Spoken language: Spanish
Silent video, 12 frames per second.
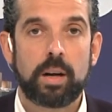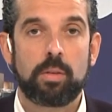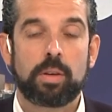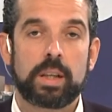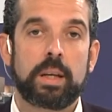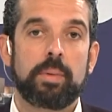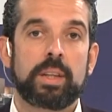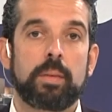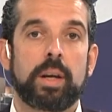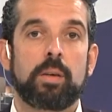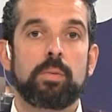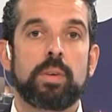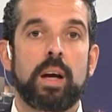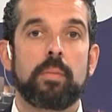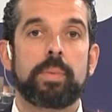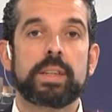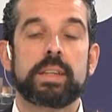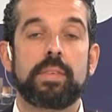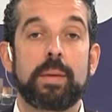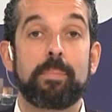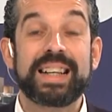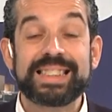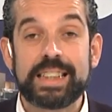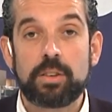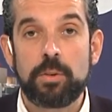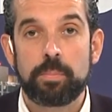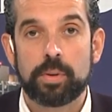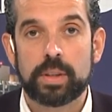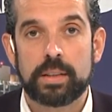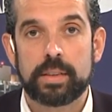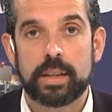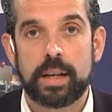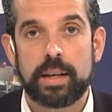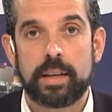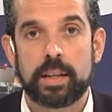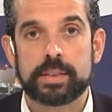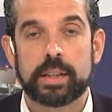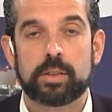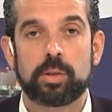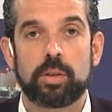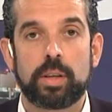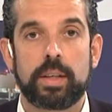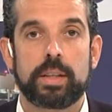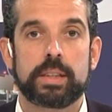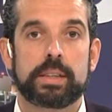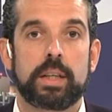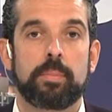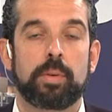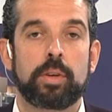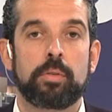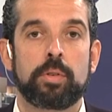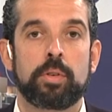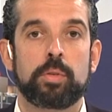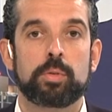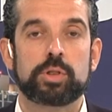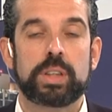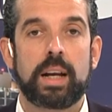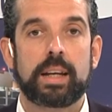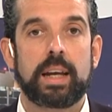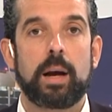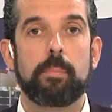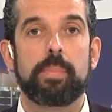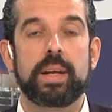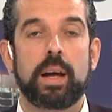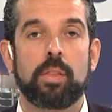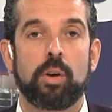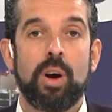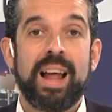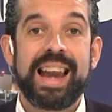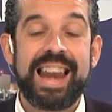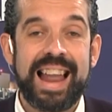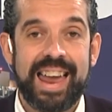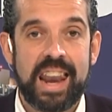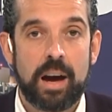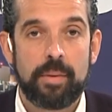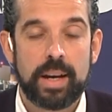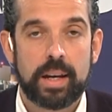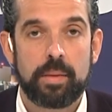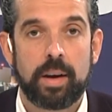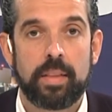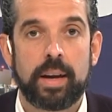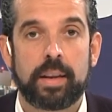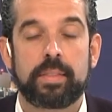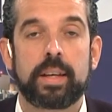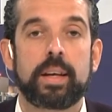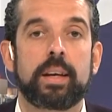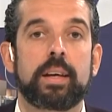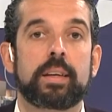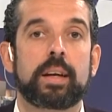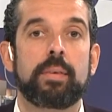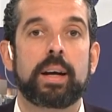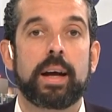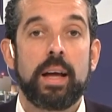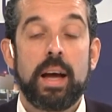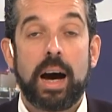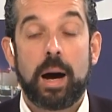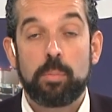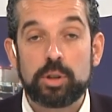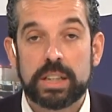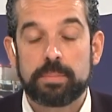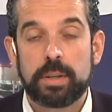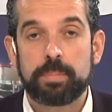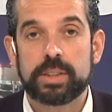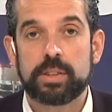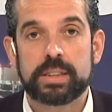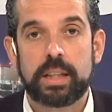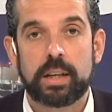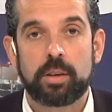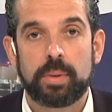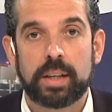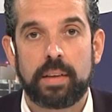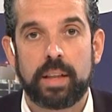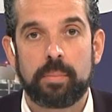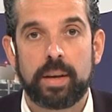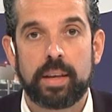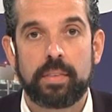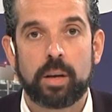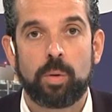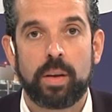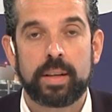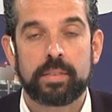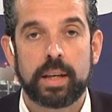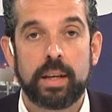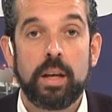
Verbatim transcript: concretamente para una empresa de plástico importante que hay en el sector, en este polígono industrial, que ha ampliado la nave, que va a dar de trabajar a muchas más personas de la comarca del Valle del Guadalentín.